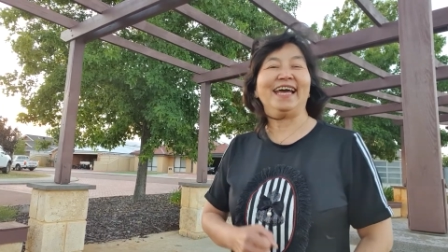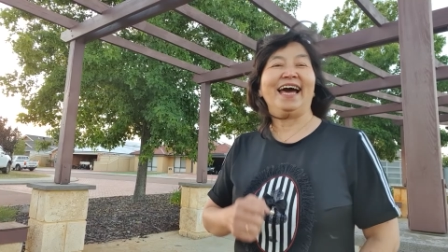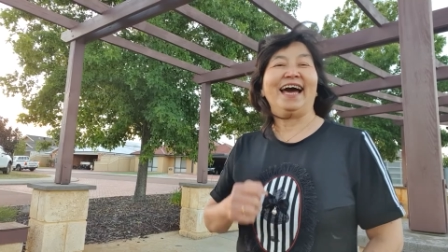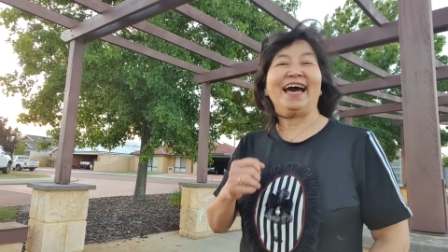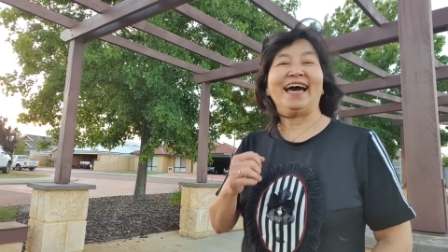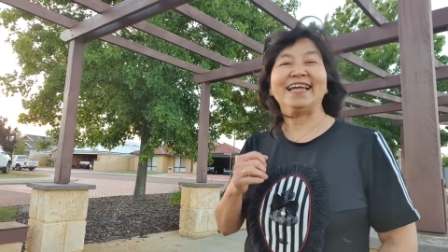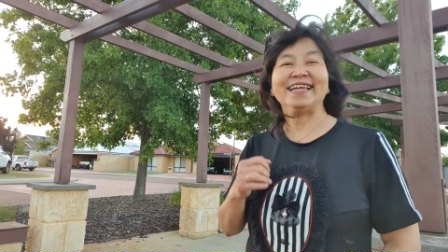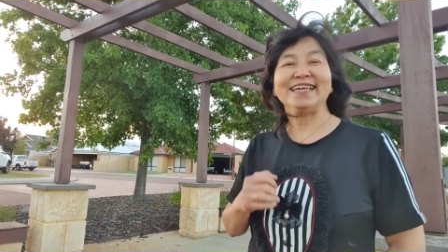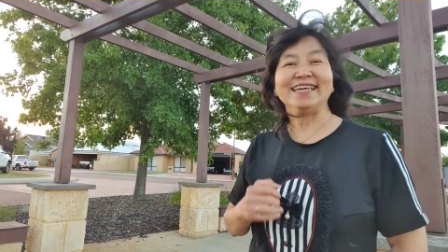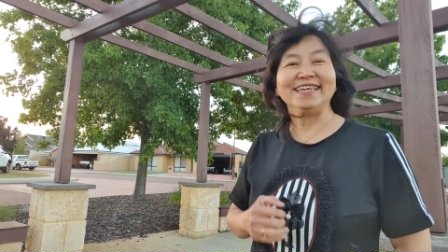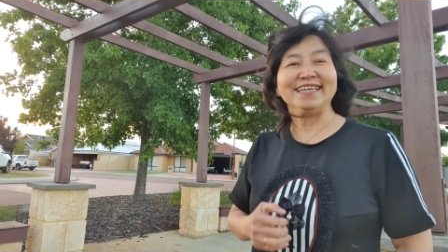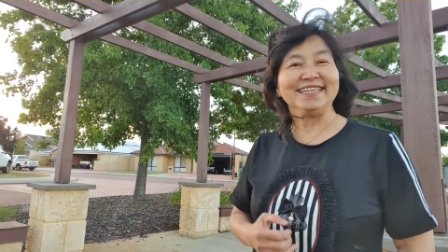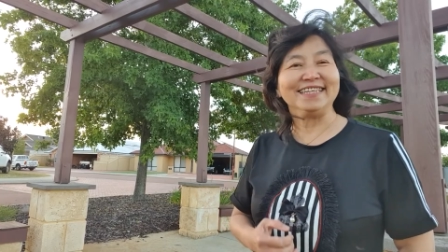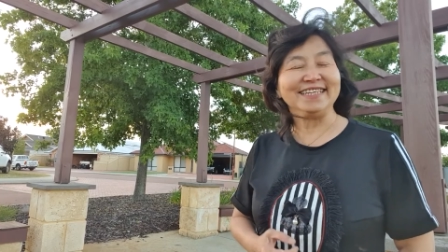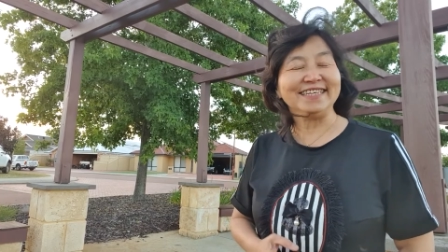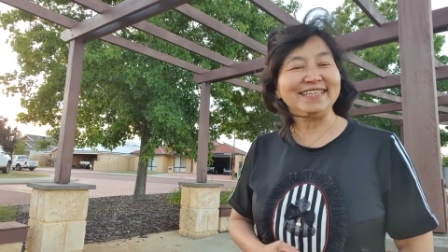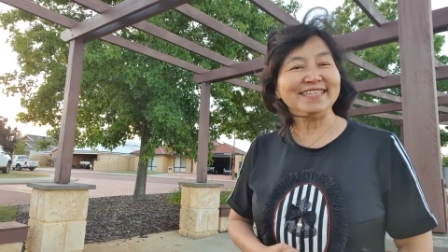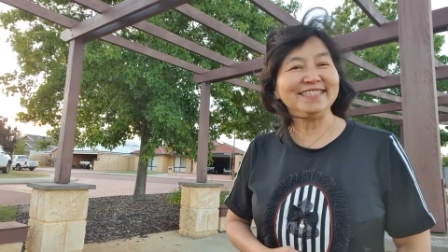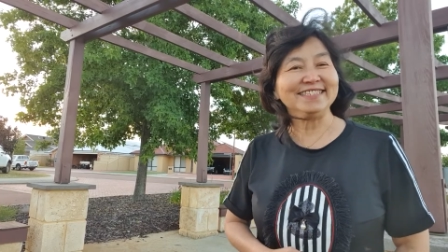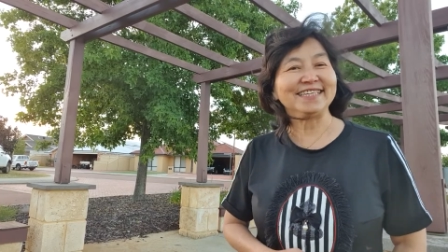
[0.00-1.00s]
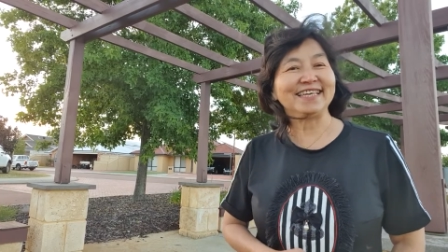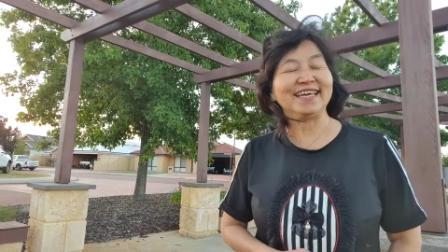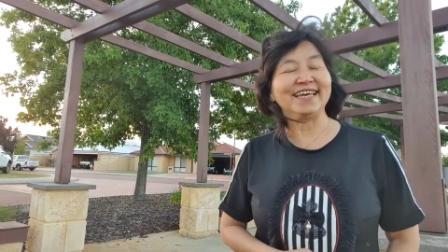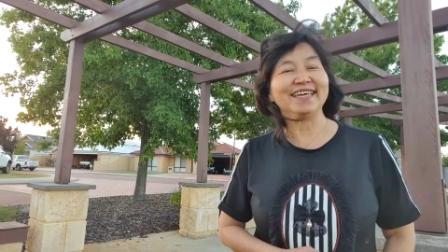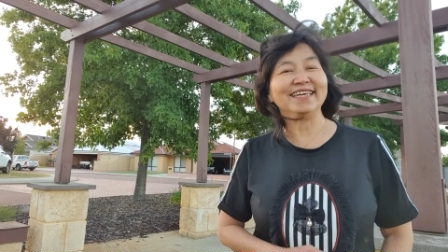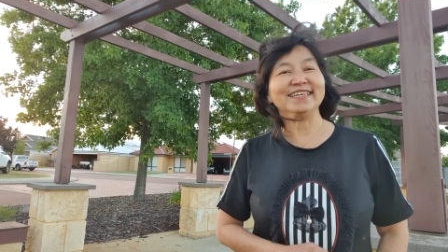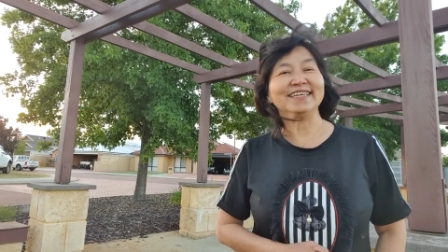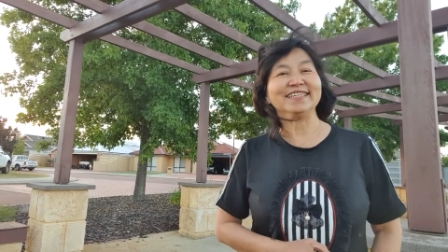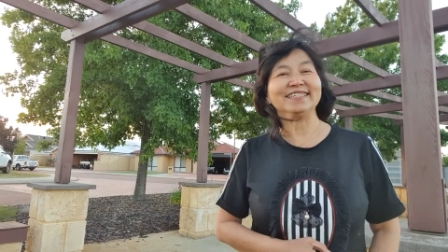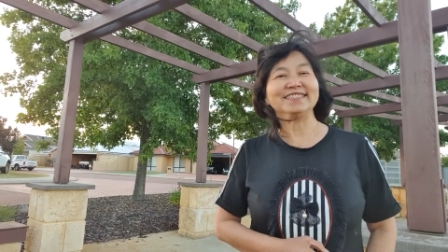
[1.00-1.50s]
Hari ini saya
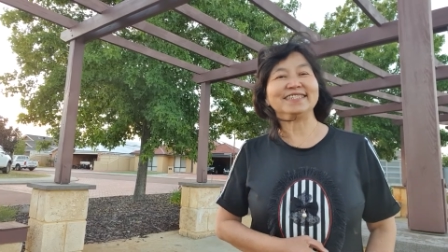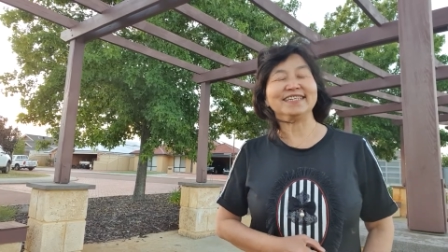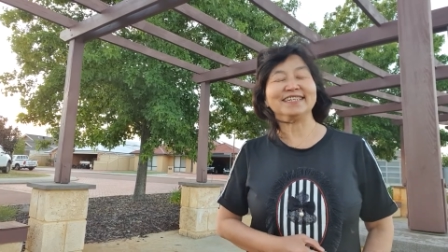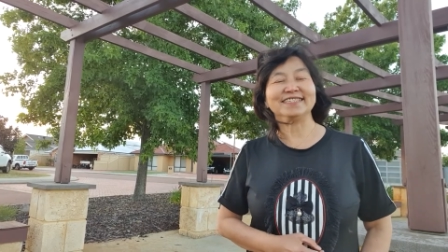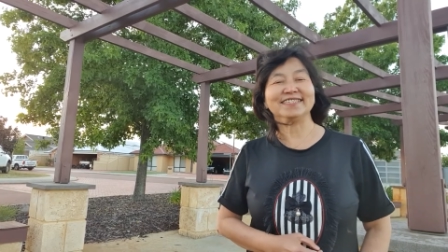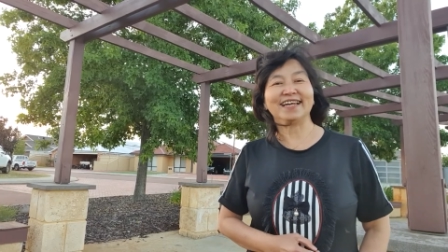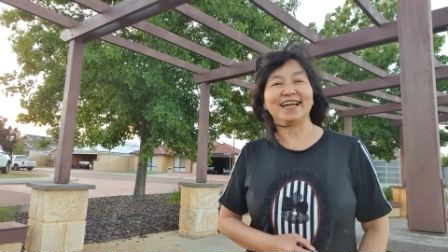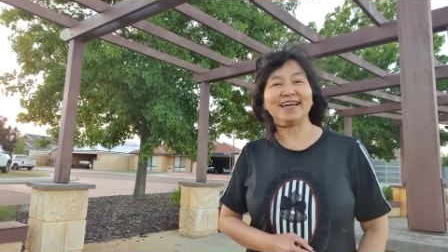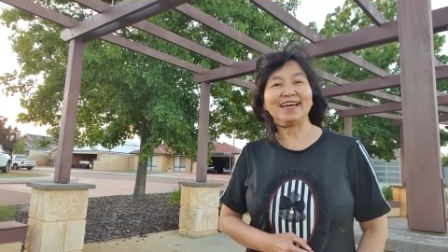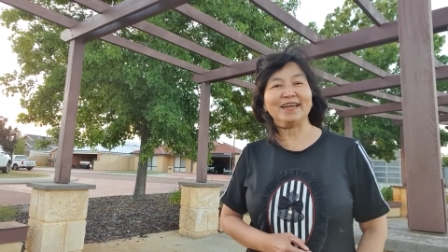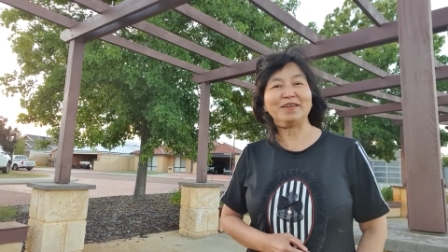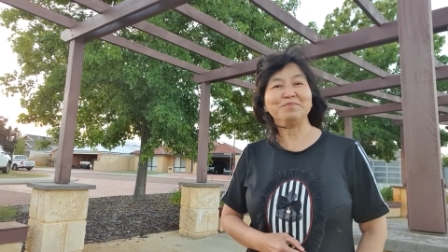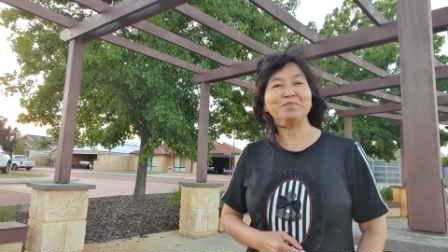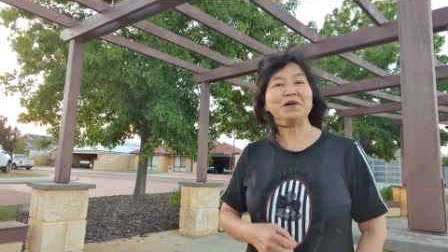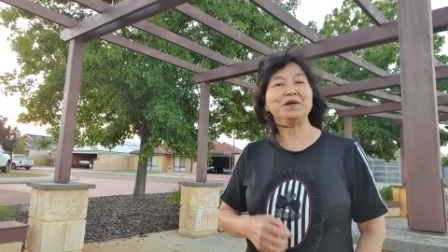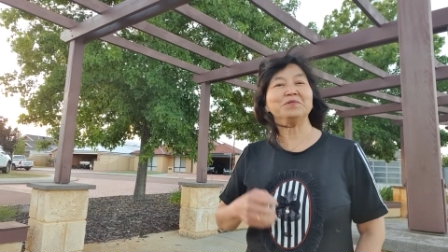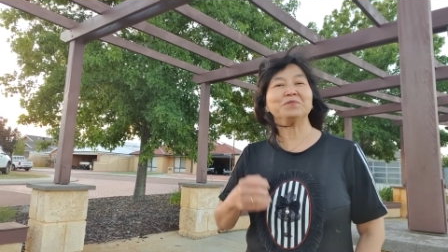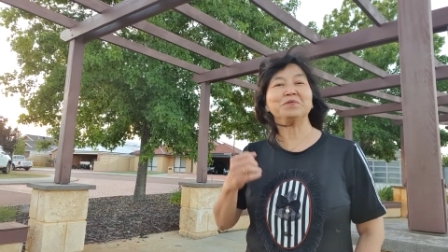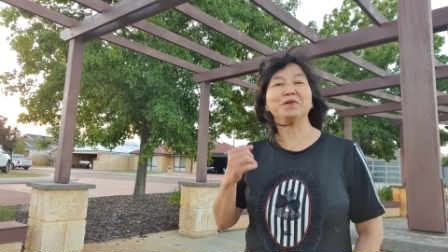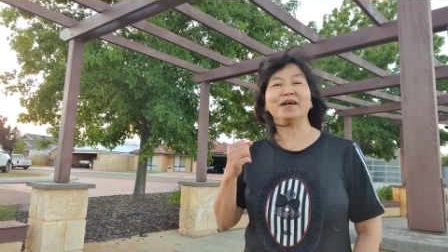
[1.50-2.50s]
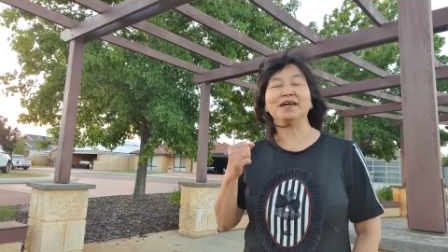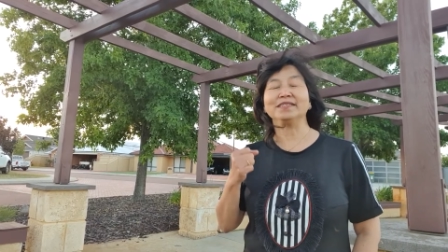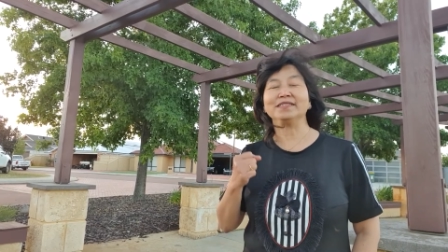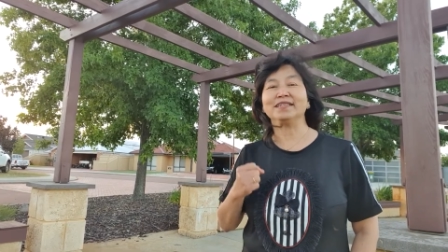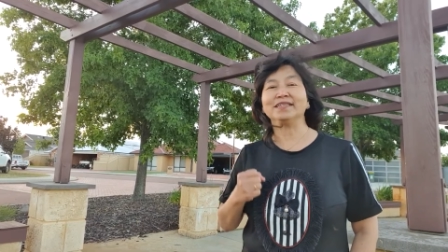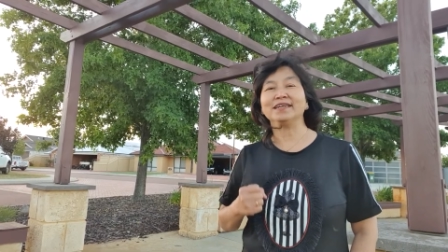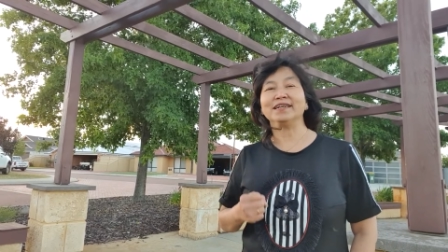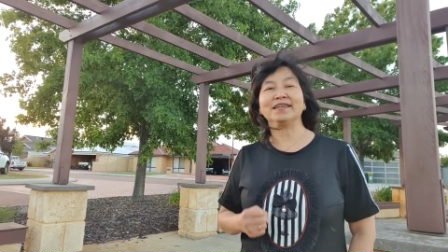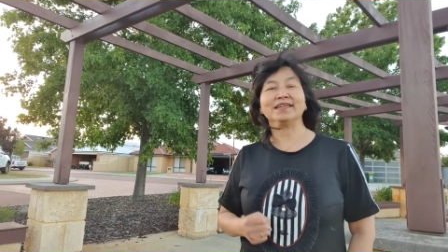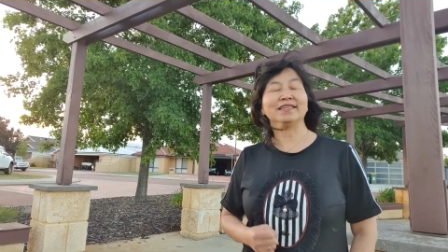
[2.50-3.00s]
ingin ceritakan bahwa
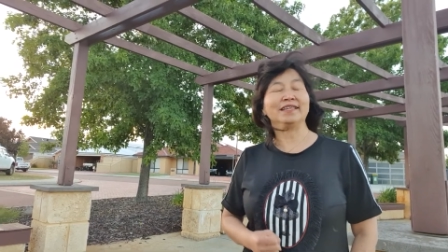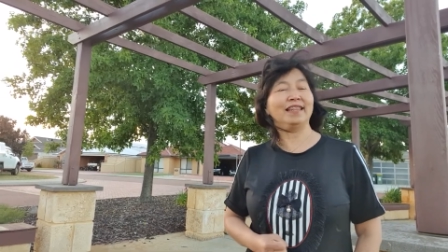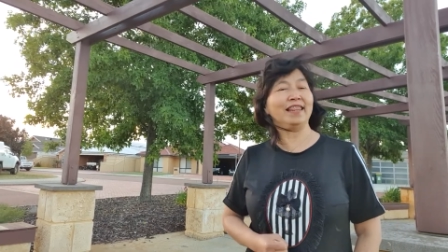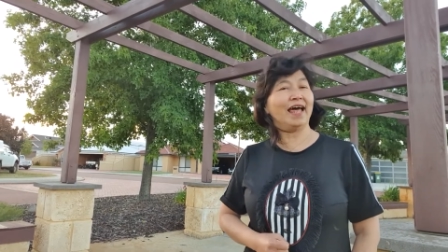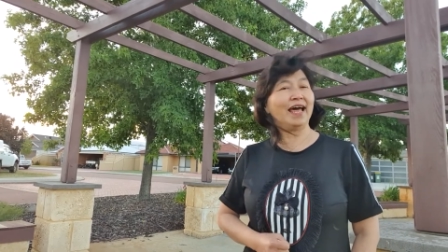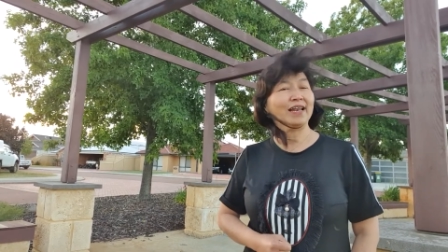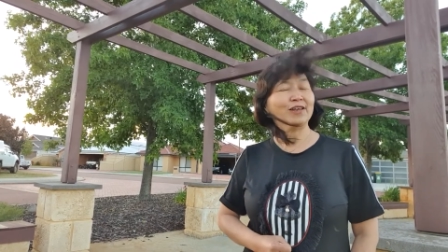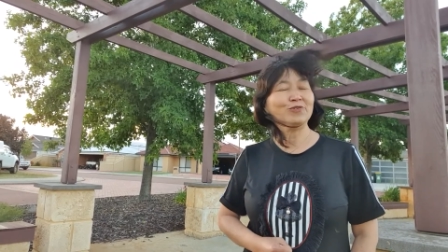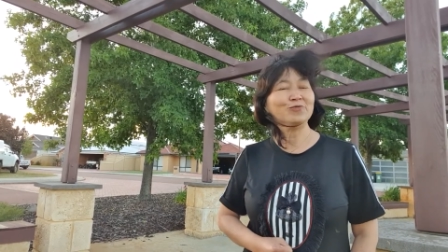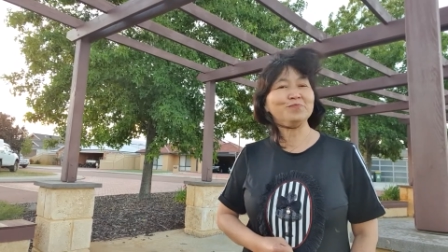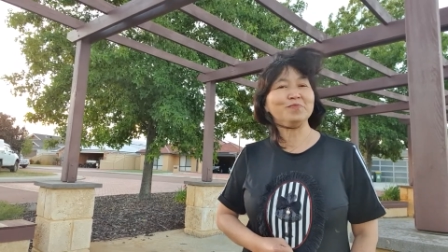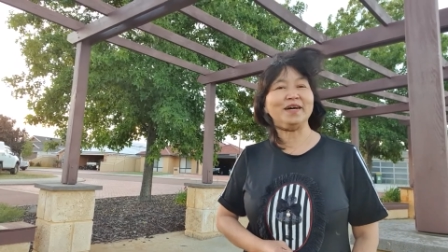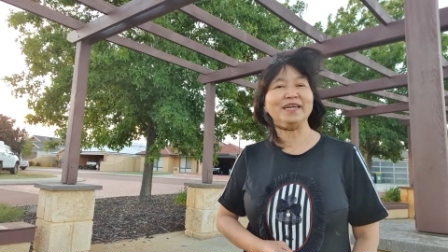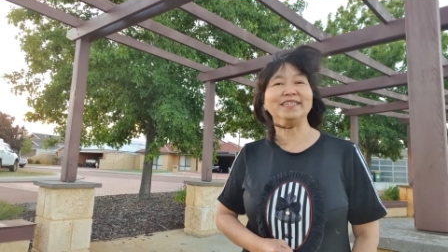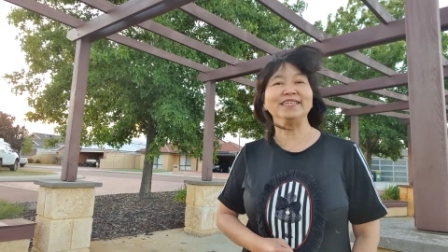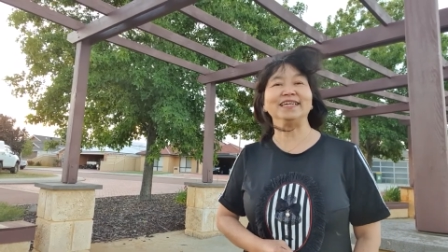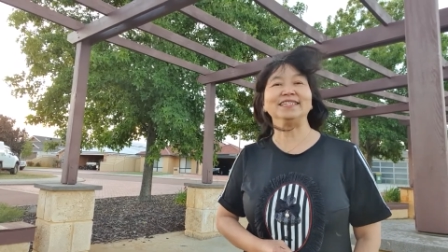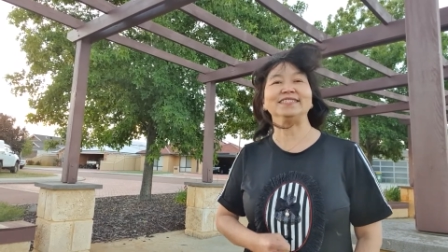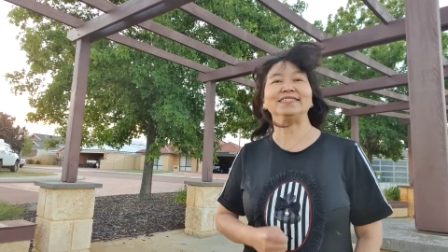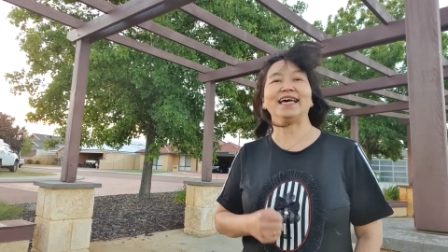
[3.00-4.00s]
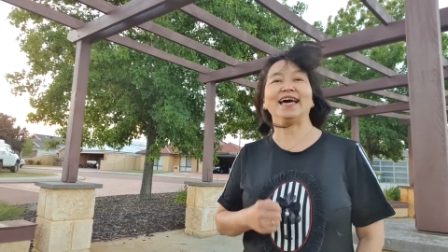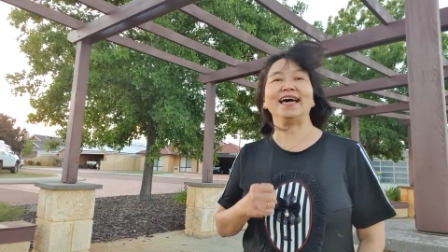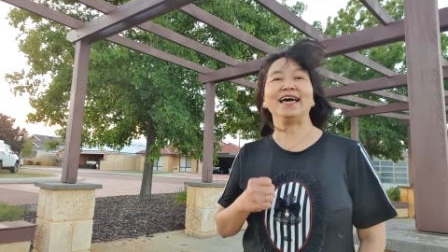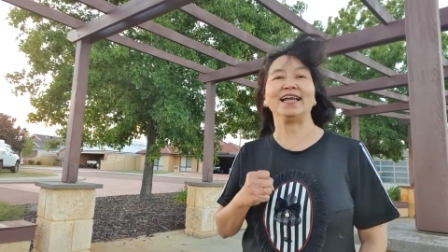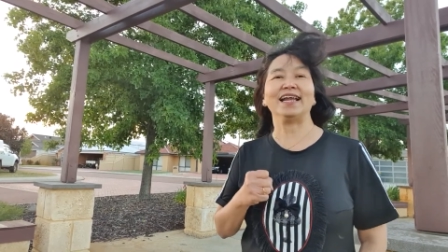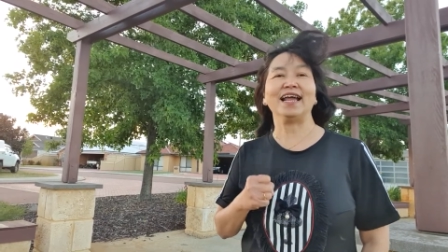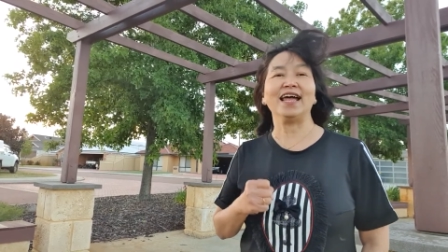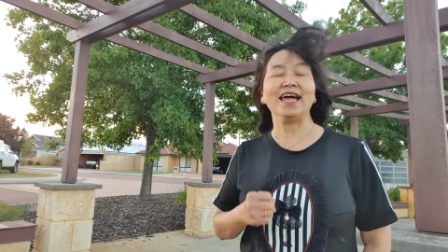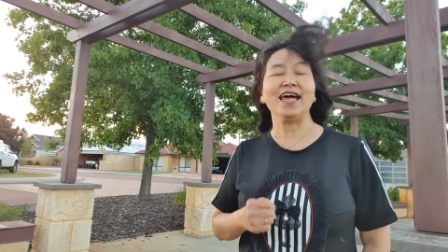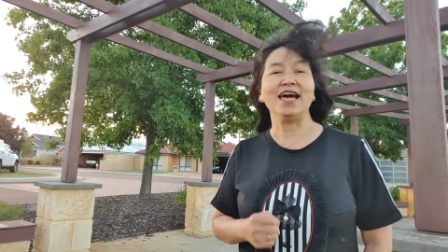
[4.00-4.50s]
terlalu banyak
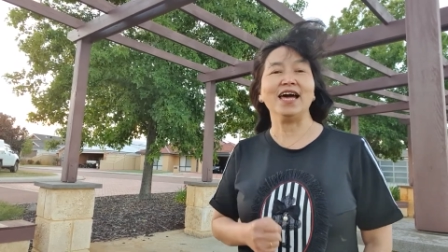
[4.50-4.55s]
cara